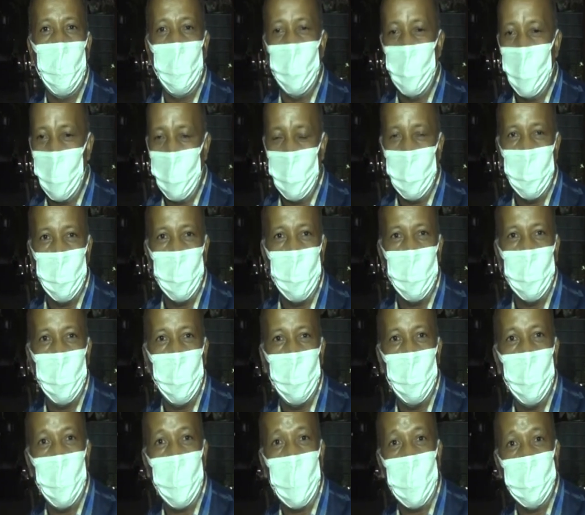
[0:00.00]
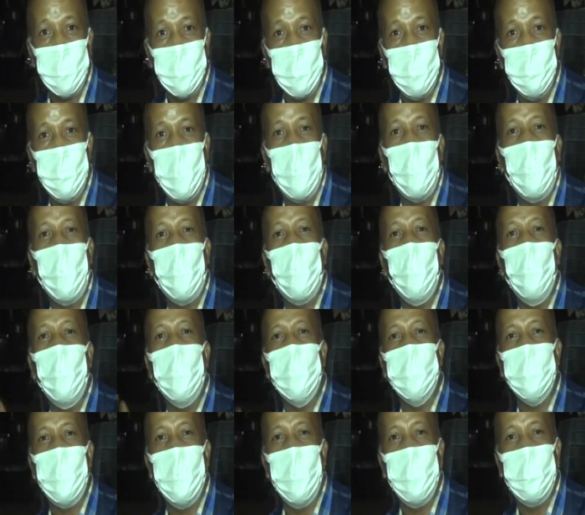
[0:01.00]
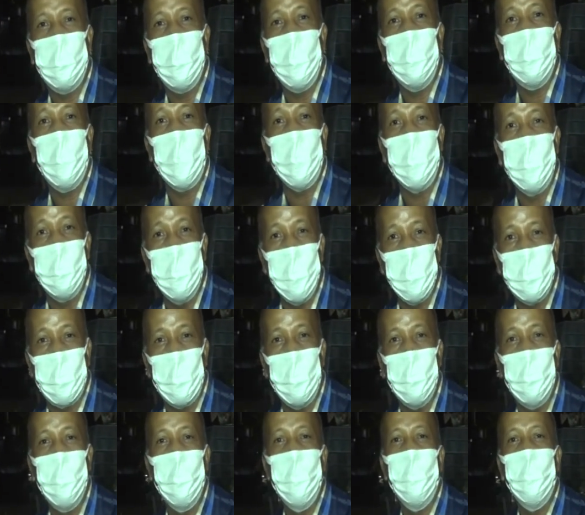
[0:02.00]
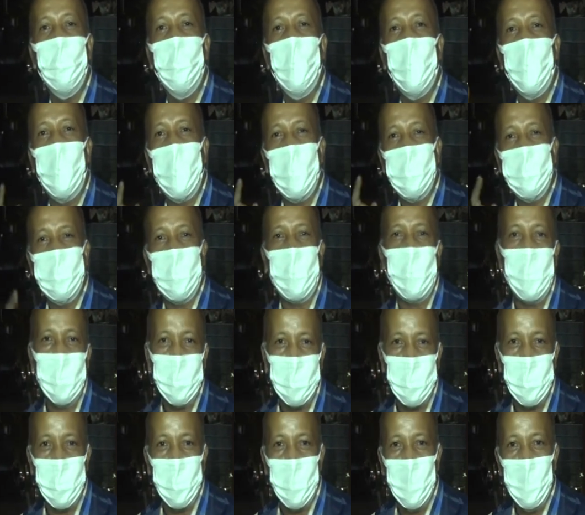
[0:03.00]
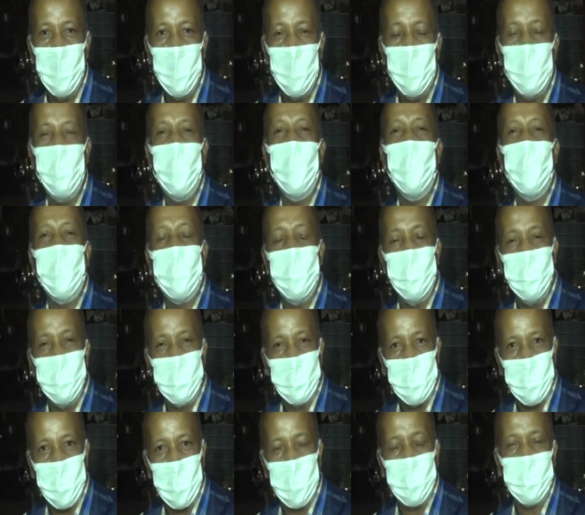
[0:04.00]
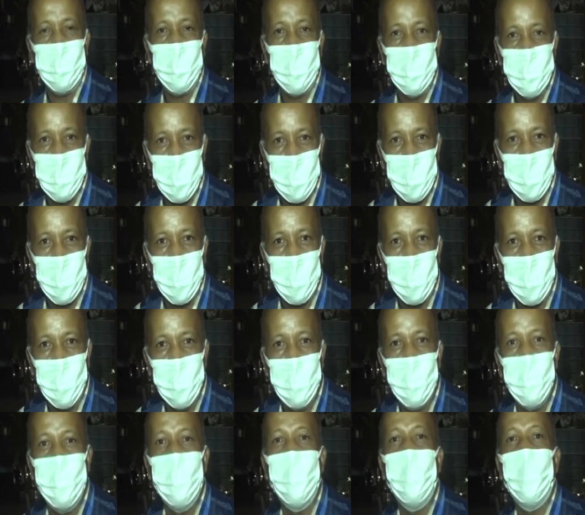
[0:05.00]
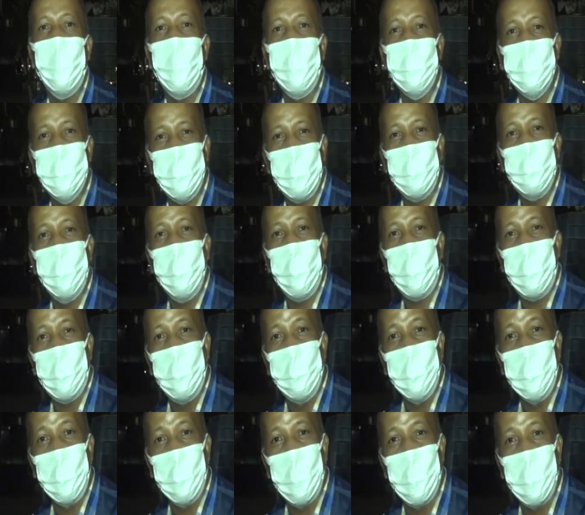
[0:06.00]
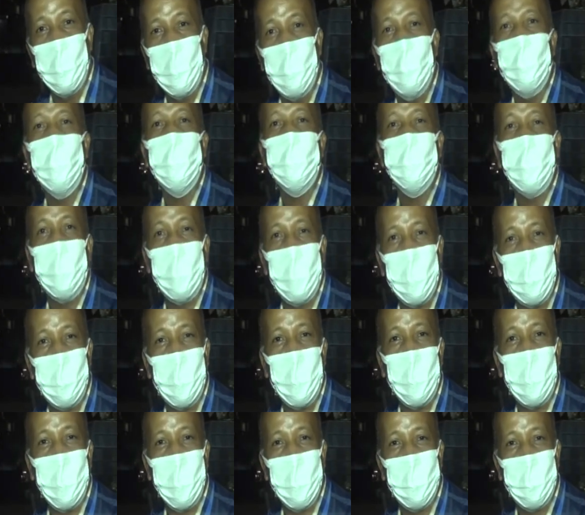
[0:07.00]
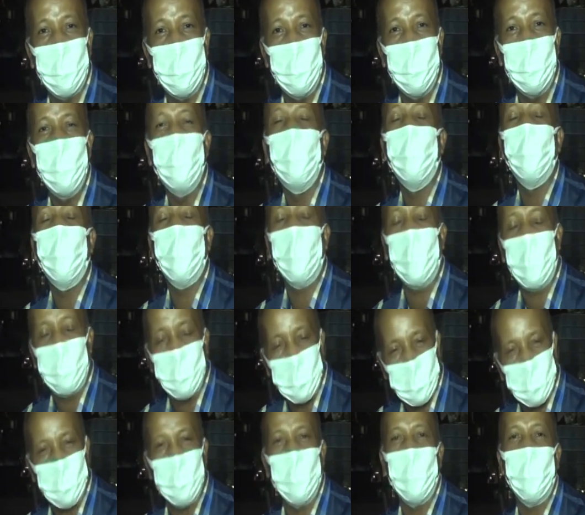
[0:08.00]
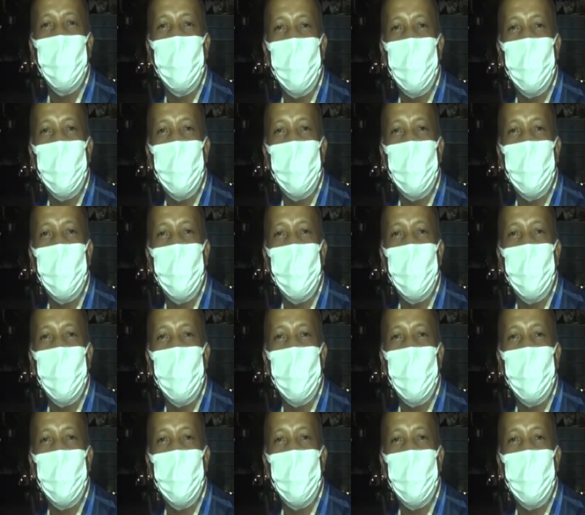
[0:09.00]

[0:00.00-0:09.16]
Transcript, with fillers: والإرادة والعزيمة وكل ذلك في برنامجكم التحدي ولكن حتى ذلك الحين استودعكم الله والسلام عليكم ورحمة الله